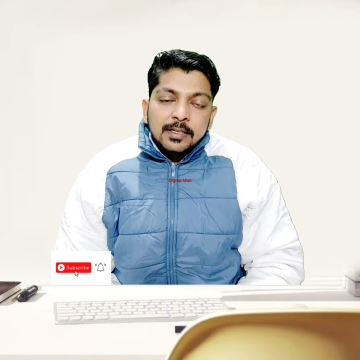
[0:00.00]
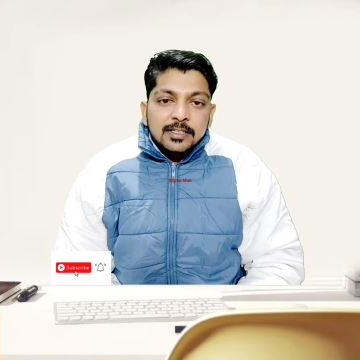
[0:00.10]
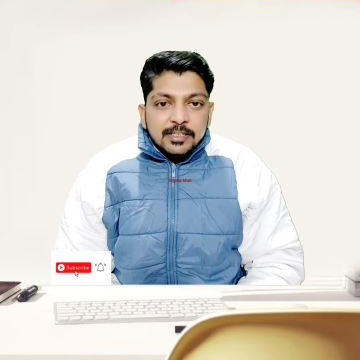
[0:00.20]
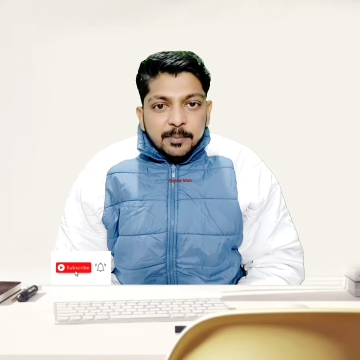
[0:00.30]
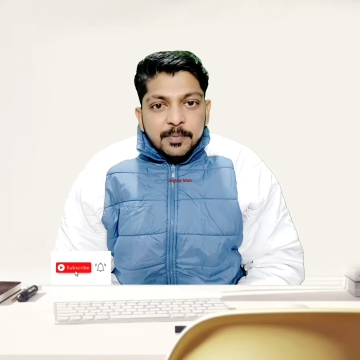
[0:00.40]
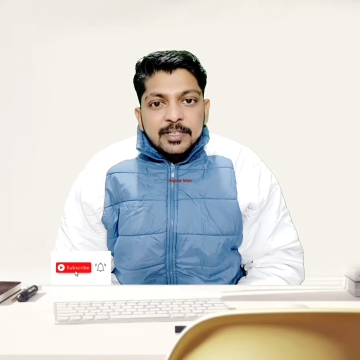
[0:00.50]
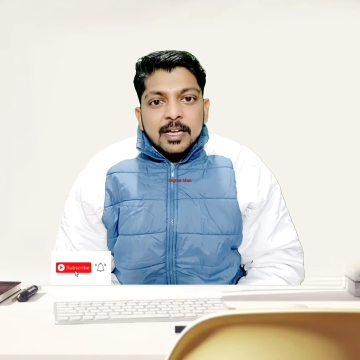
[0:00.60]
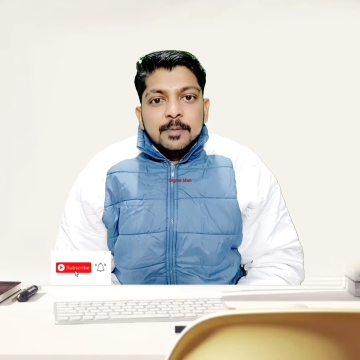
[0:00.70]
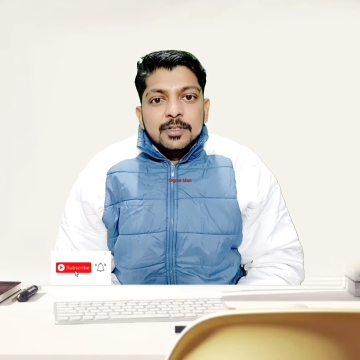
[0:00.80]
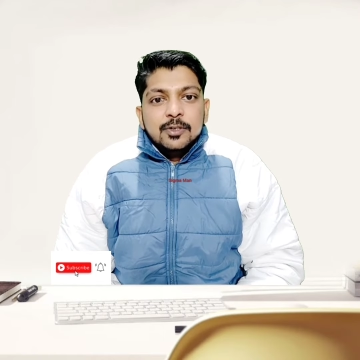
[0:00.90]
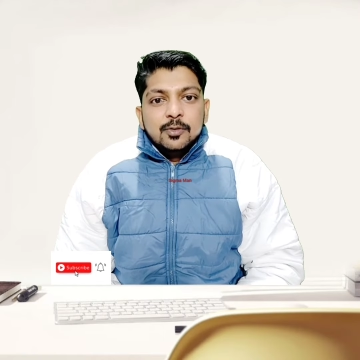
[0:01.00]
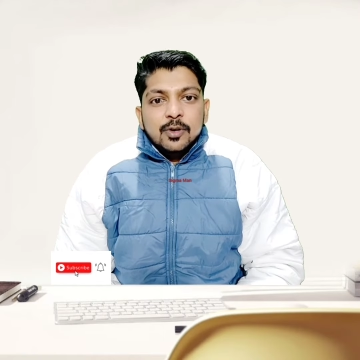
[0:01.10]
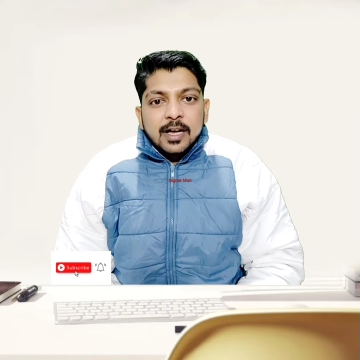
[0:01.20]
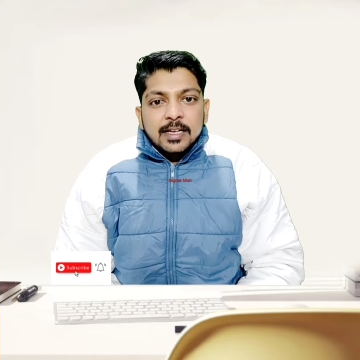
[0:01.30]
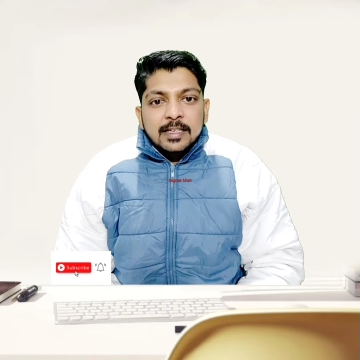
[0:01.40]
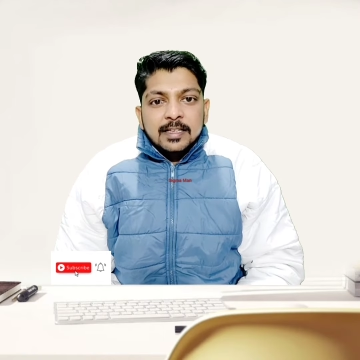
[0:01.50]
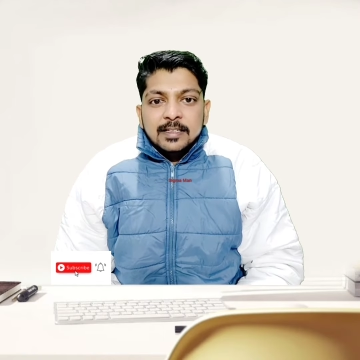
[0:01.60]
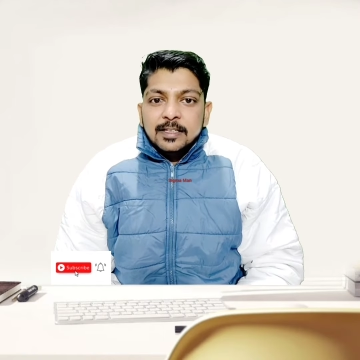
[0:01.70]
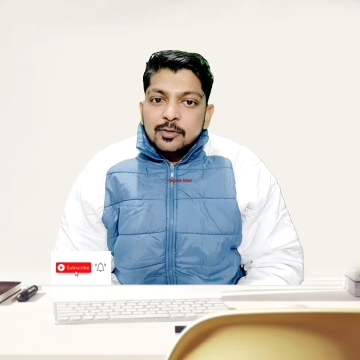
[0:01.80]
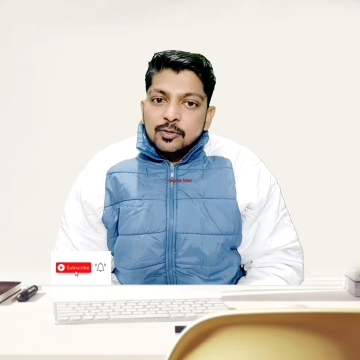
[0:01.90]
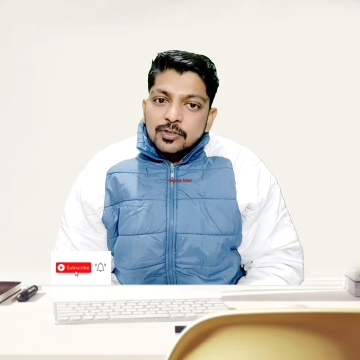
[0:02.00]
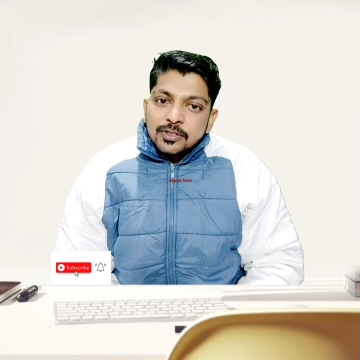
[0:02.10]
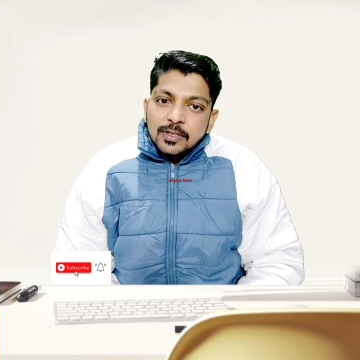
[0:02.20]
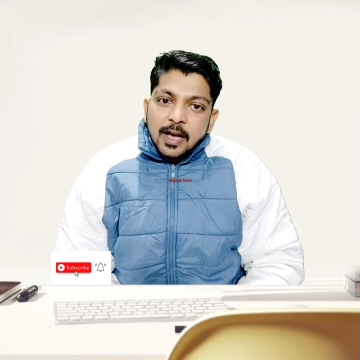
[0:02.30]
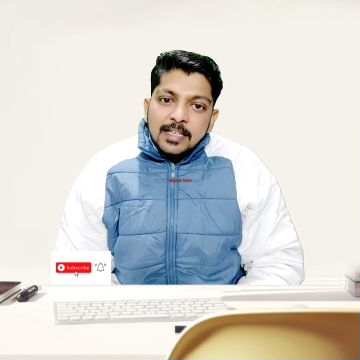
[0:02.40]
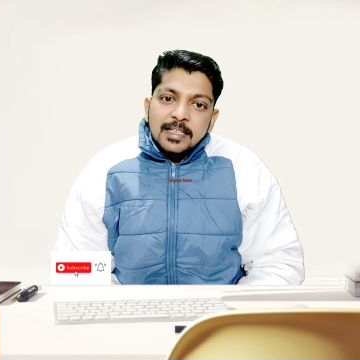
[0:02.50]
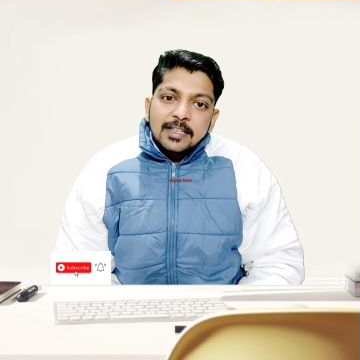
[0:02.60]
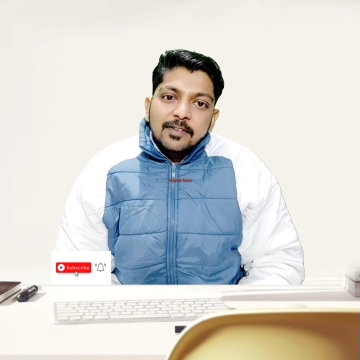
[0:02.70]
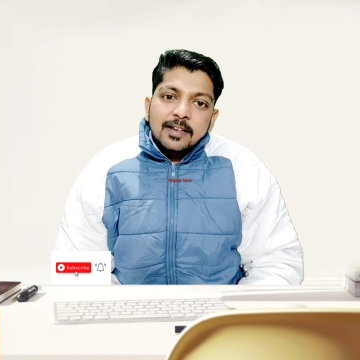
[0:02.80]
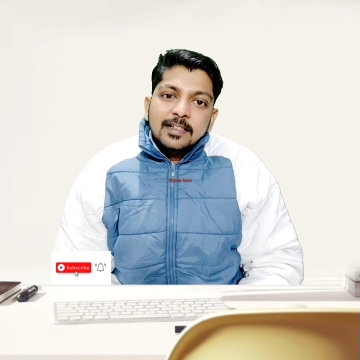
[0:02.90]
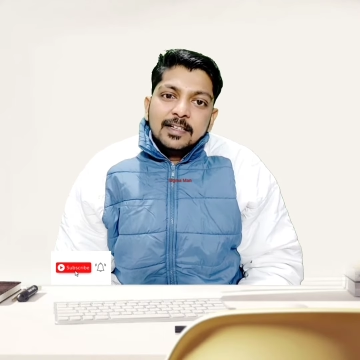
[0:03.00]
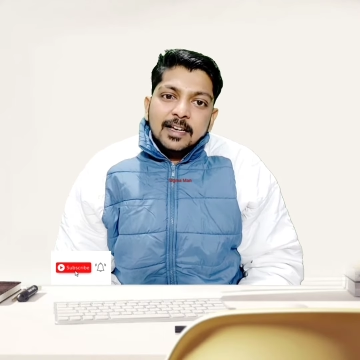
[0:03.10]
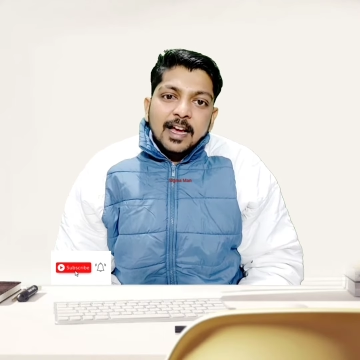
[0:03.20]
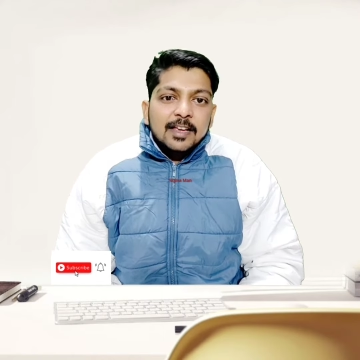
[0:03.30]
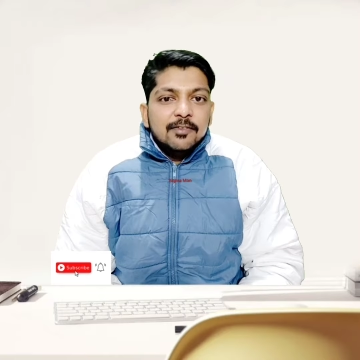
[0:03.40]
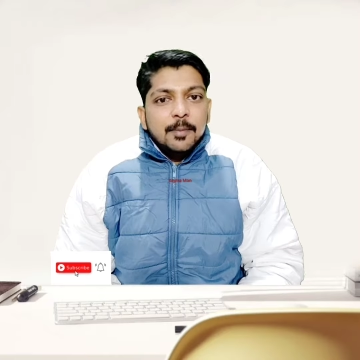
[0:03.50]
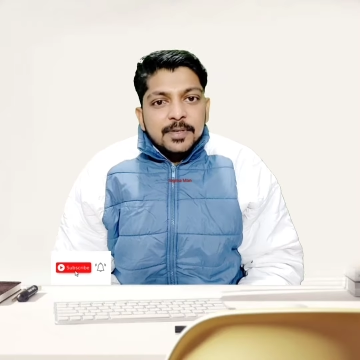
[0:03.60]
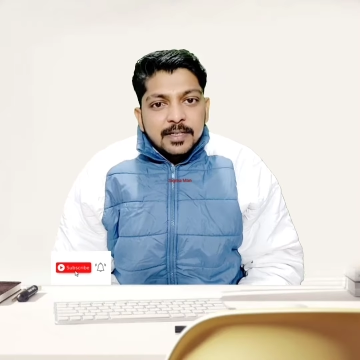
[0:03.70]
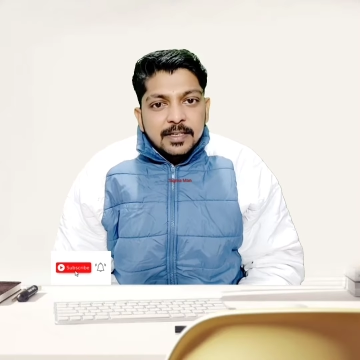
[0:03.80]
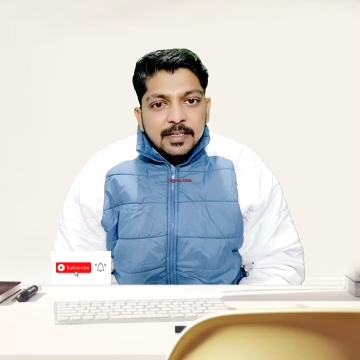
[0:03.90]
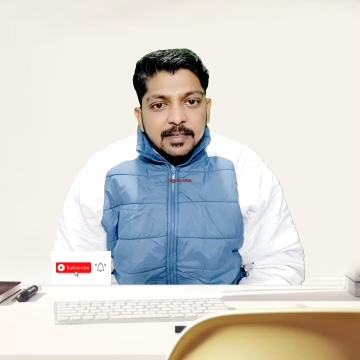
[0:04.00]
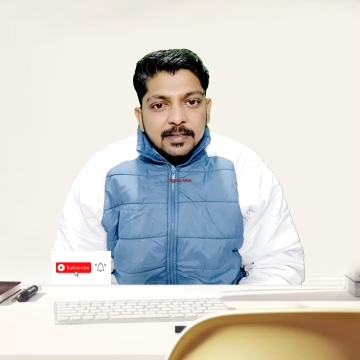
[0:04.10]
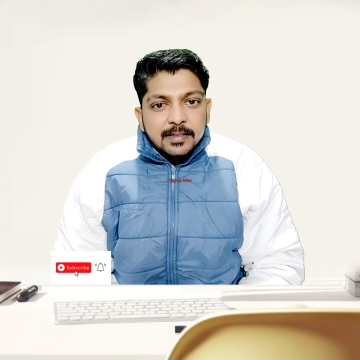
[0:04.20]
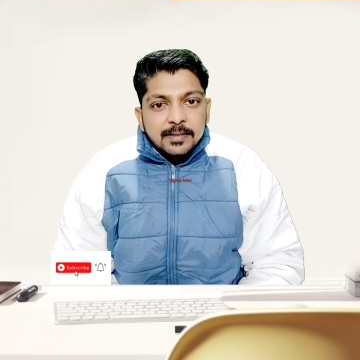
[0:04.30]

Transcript: जब भी चारा मछलियों को खाने जाती थी तो कांच की दीवार से टकरा के वापस चली जाती थी